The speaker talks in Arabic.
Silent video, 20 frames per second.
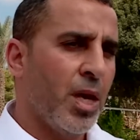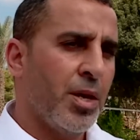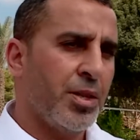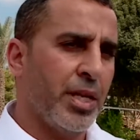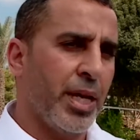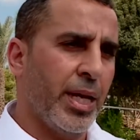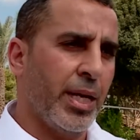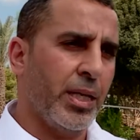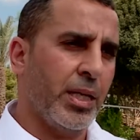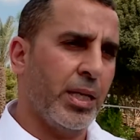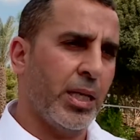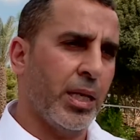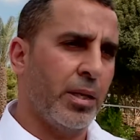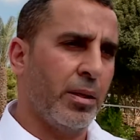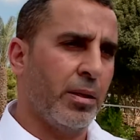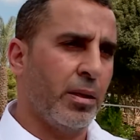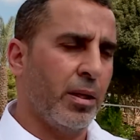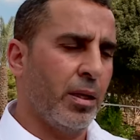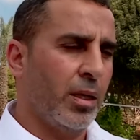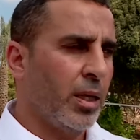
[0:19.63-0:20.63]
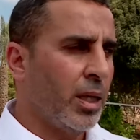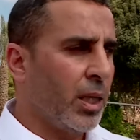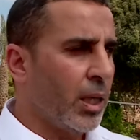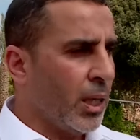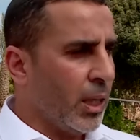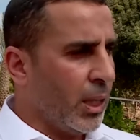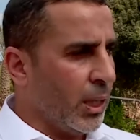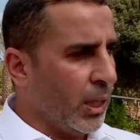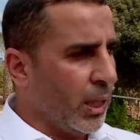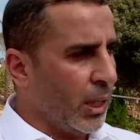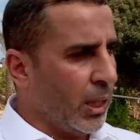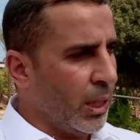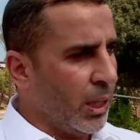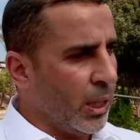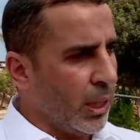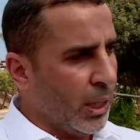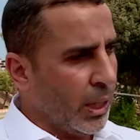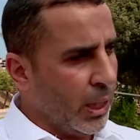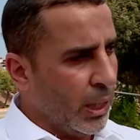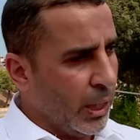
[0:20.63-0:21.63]
ثانيا
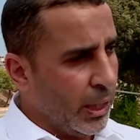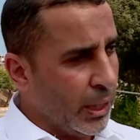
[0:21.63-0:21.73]
إيه،